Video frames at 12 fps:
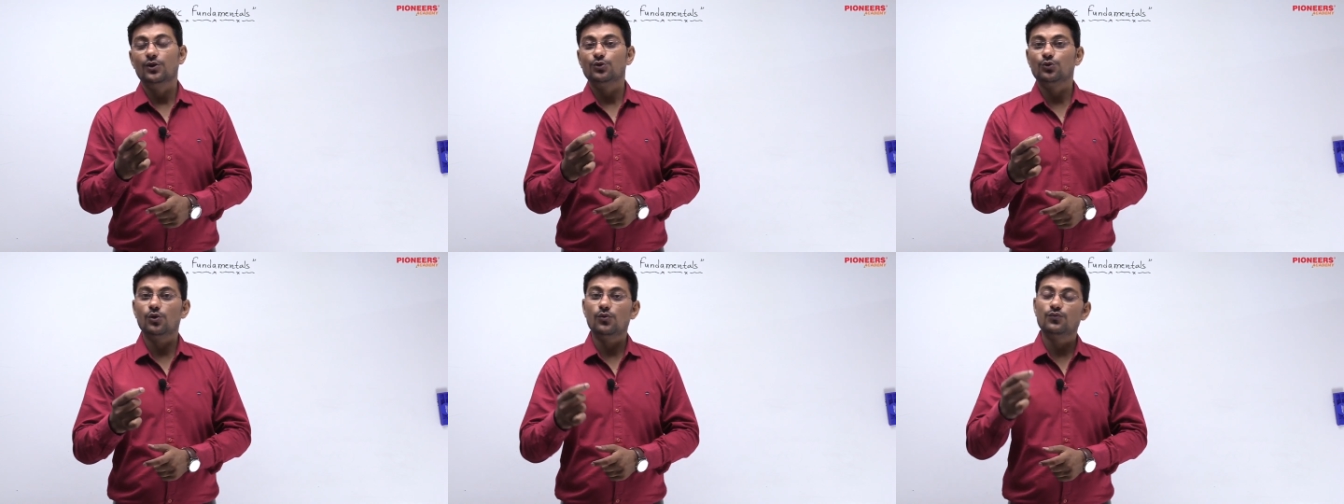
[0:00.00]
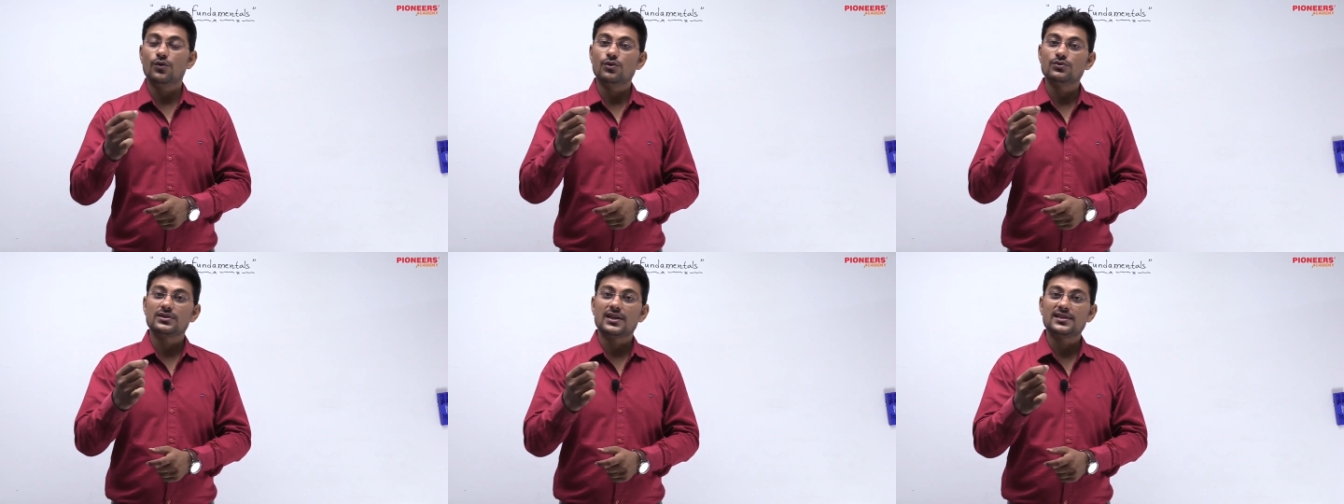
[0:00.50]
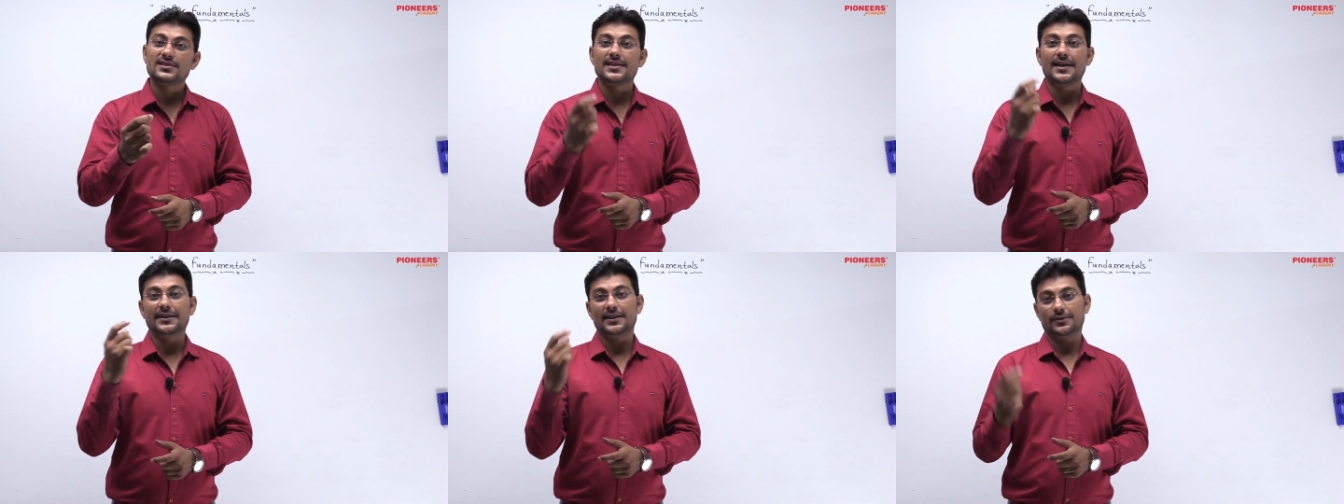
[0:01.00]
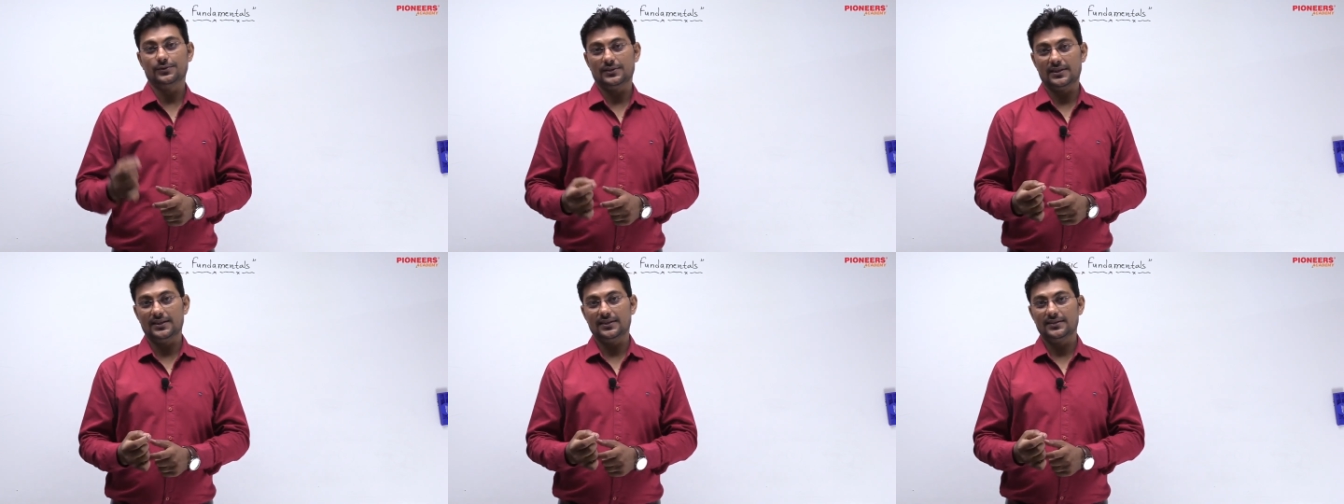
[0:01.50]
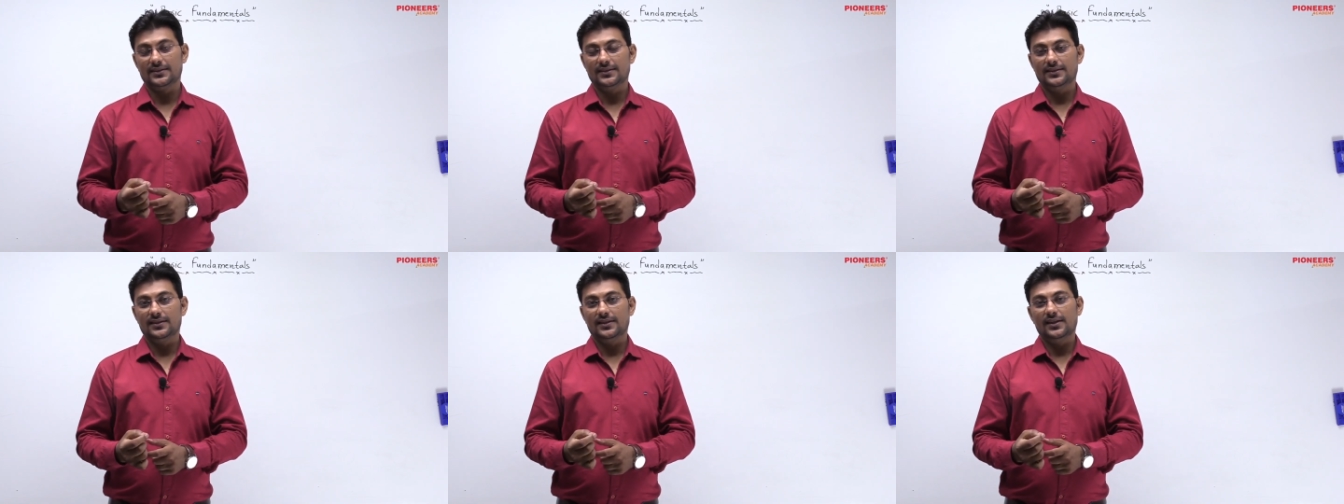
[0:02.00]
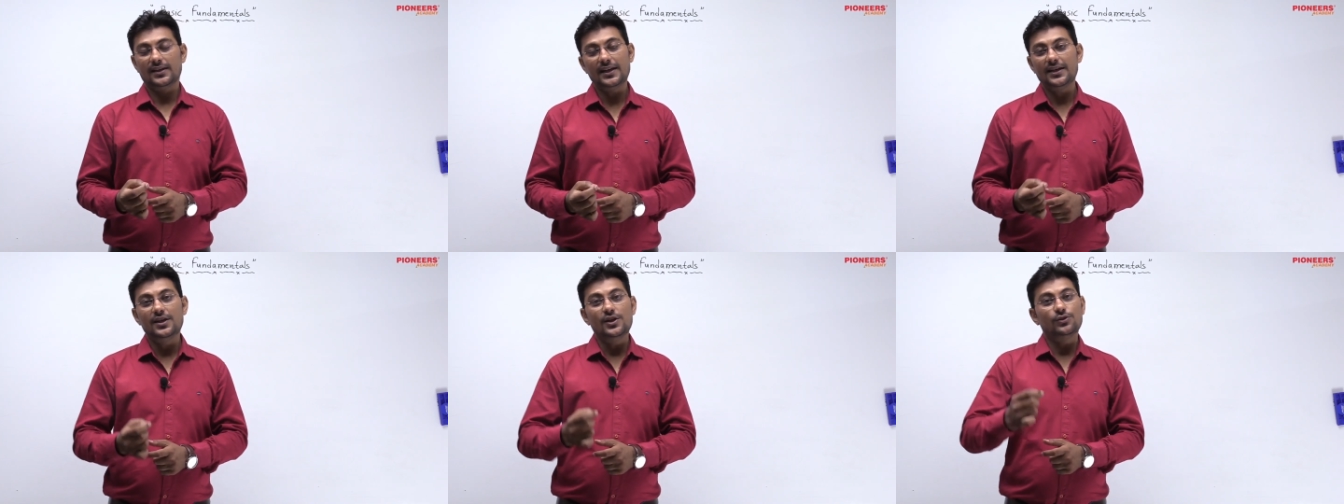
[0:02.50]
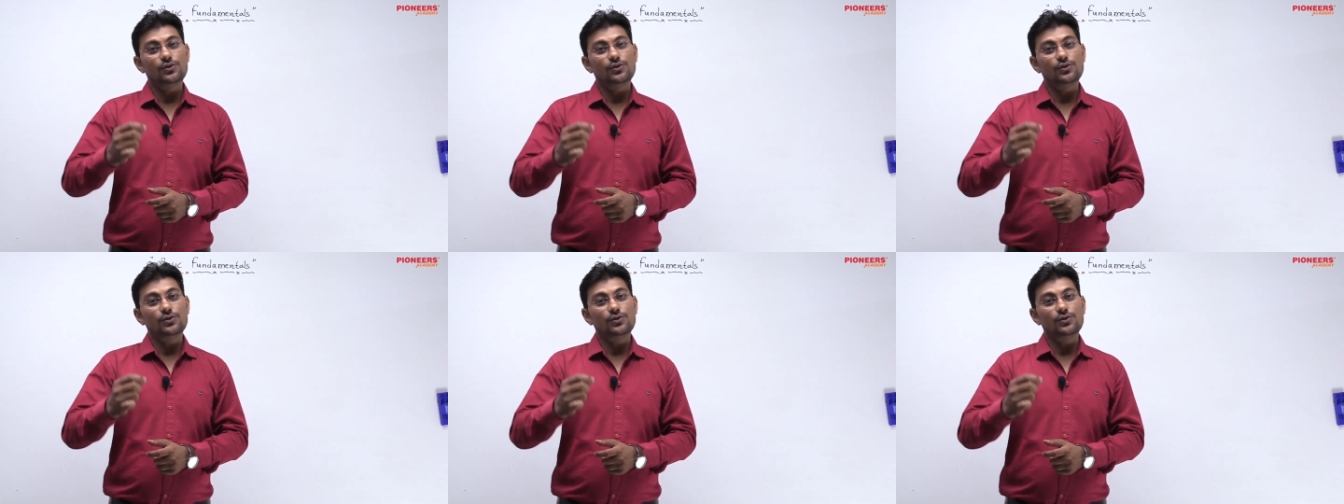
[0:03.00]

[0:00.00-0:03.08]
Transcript: तो वो उसका सेंटर होता है राइट right?